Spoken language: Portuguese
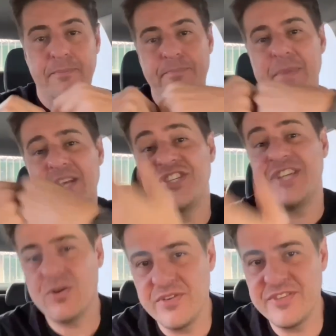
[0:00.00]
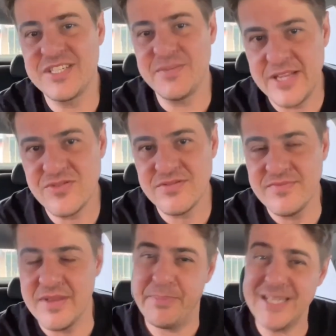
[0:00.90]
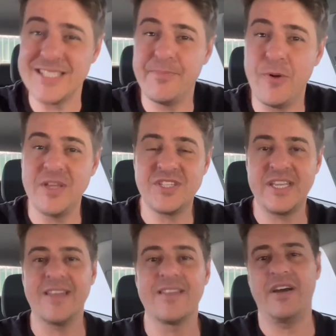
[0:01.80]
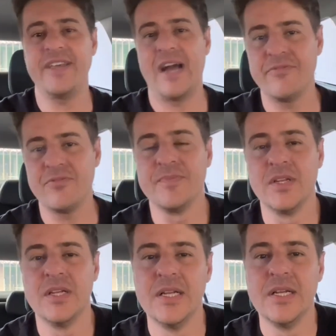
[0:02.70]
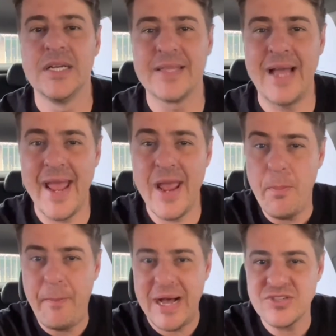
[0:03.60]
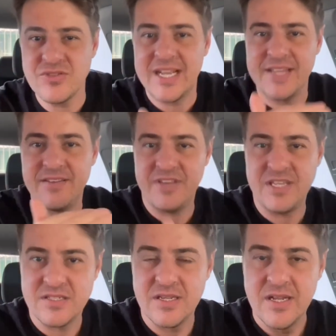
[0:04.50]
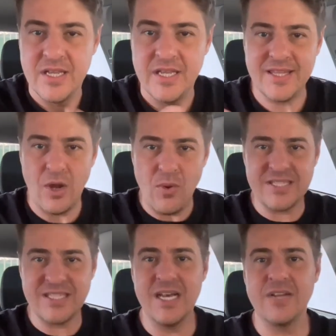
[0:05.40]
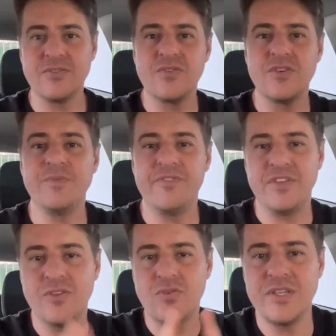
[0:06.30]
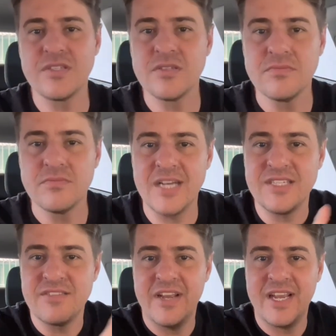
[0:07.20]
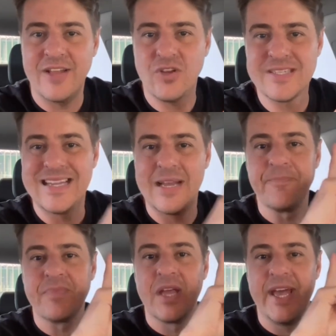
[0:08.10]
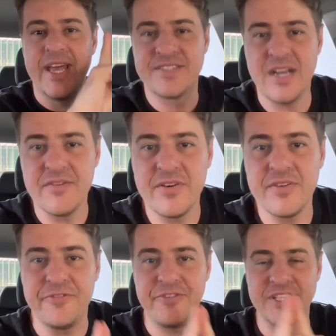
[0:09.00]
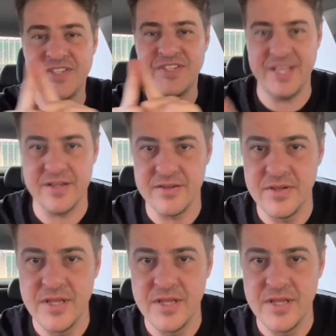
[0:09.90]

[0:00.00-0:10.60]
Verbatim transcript: mexer com investimentos, principalmente em renda variável, tá? É um passo de cada vez. Então, esse ano de 2022, a gente vai criar nossa reserva financeira.